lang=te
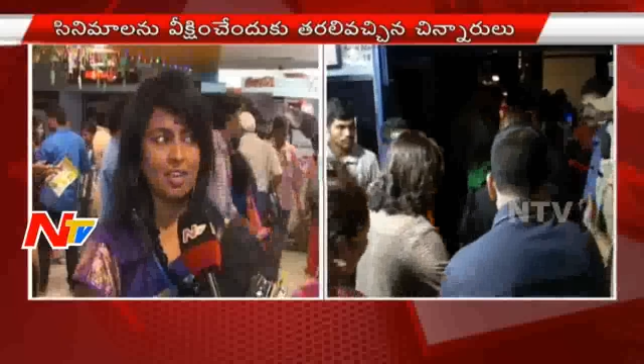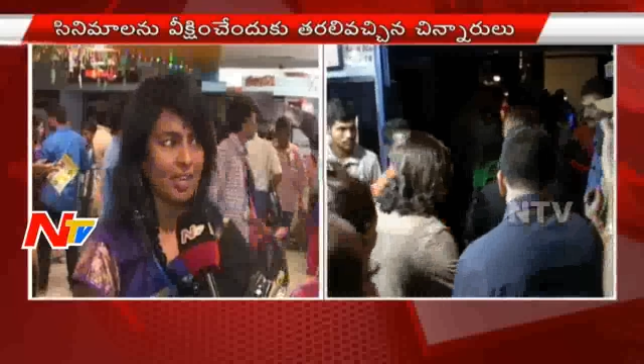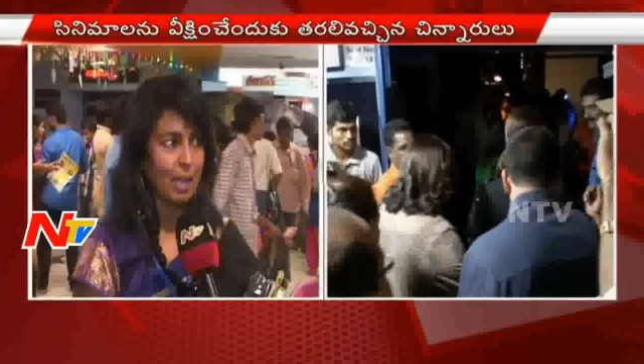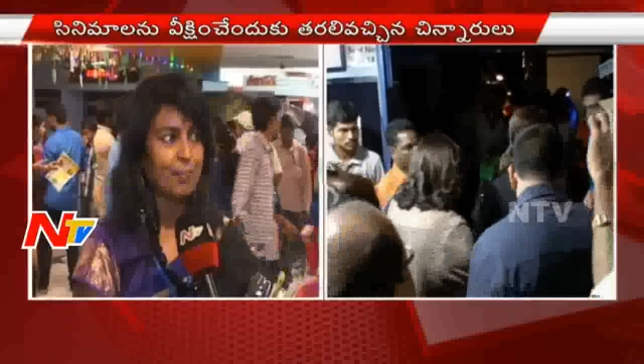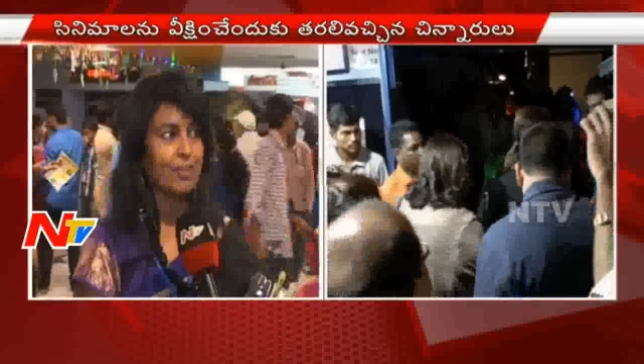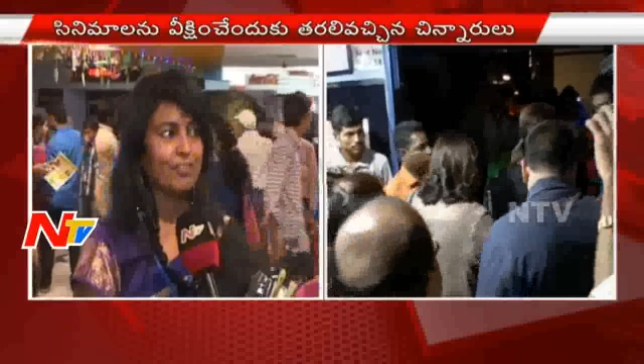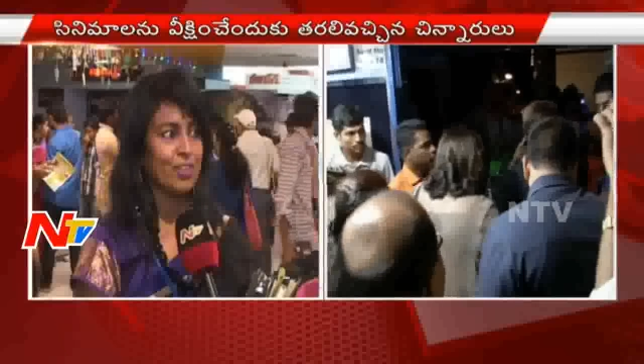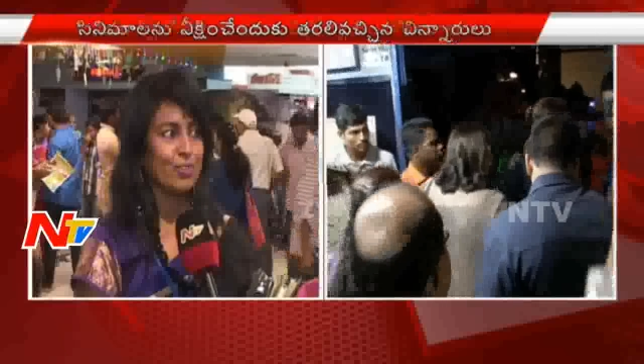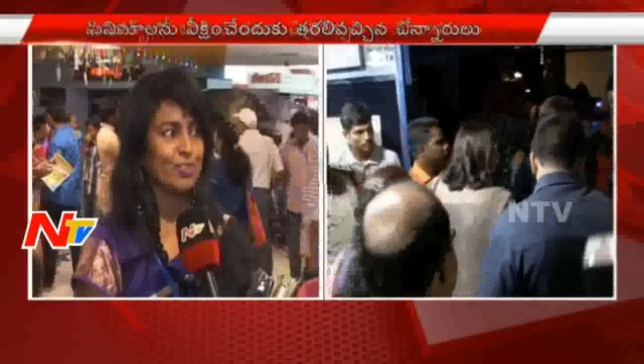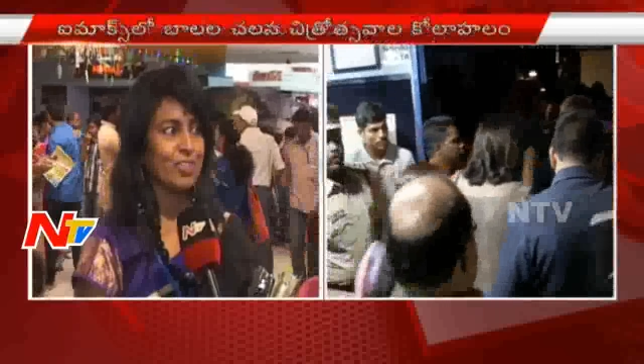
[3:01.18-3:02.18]
హ్యాపీగా ఫీల్
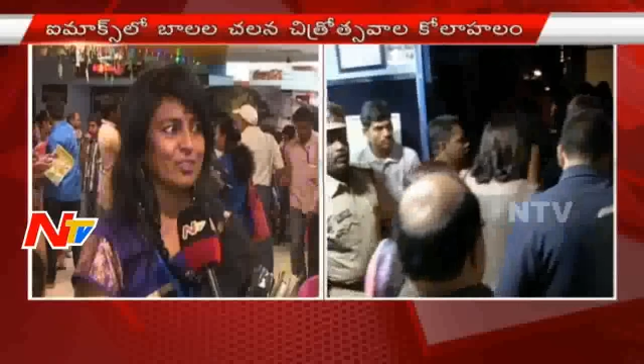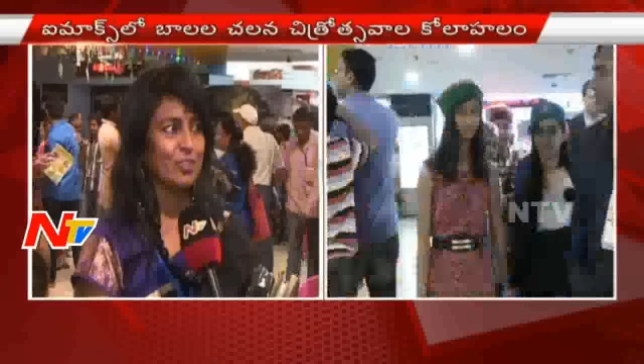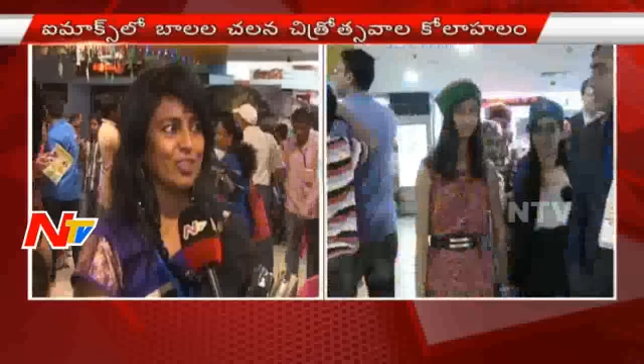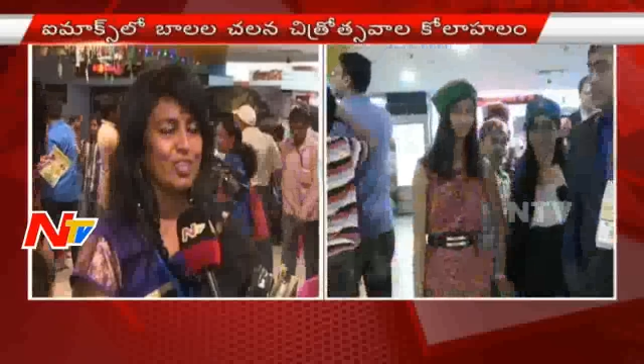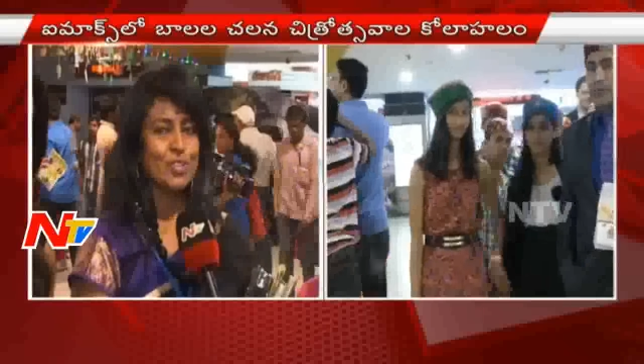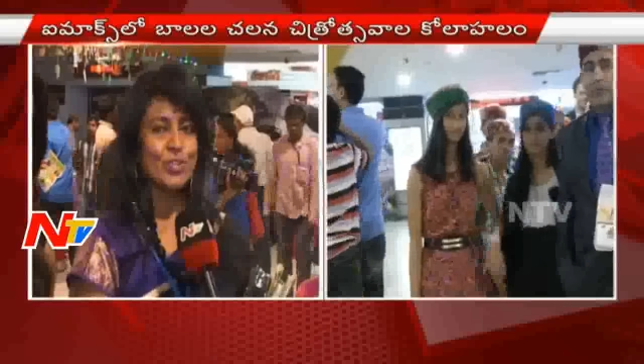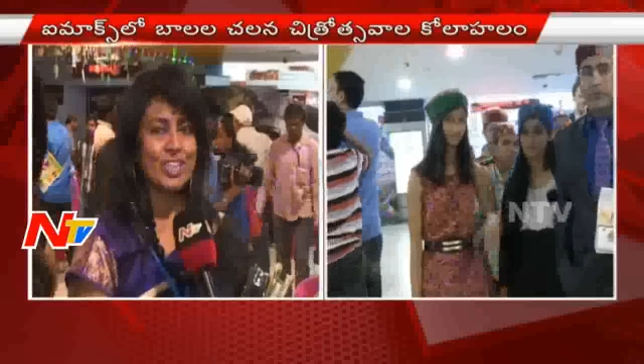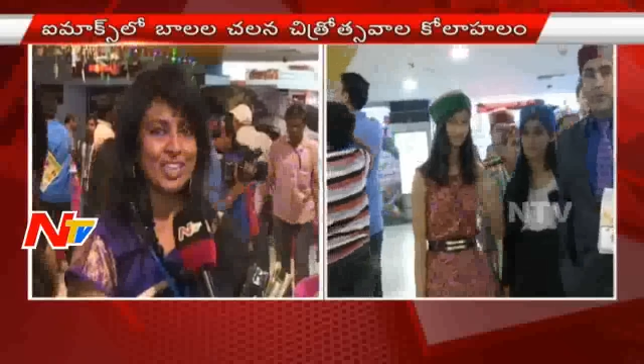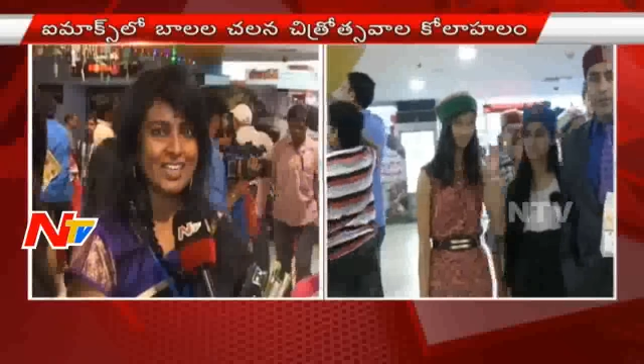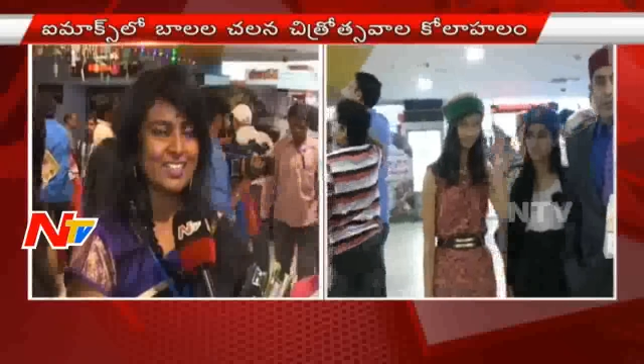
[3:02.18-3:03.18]
అవుతున్నారు సో
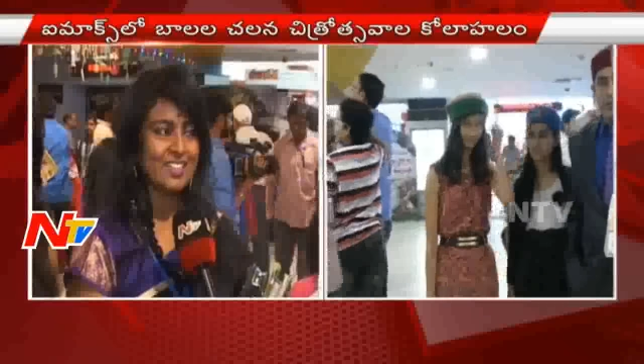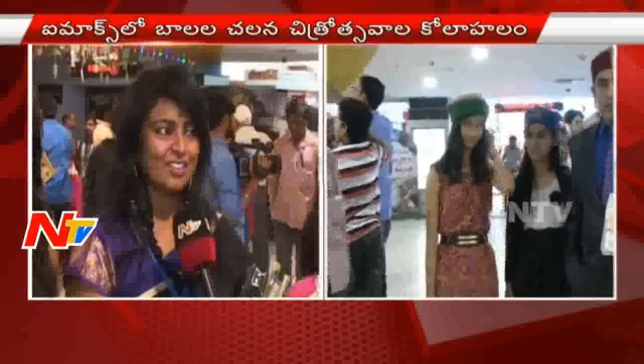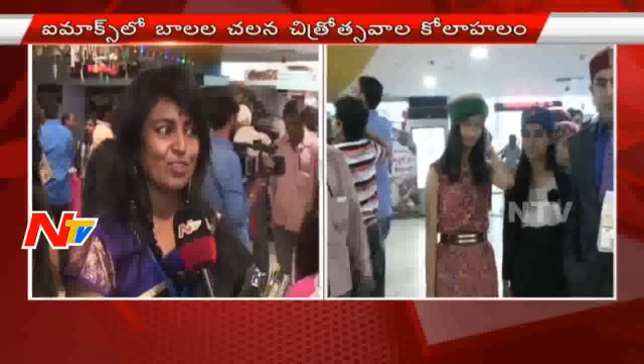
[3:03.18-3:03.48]
డెలిగేట్స్ అందరూ కూడా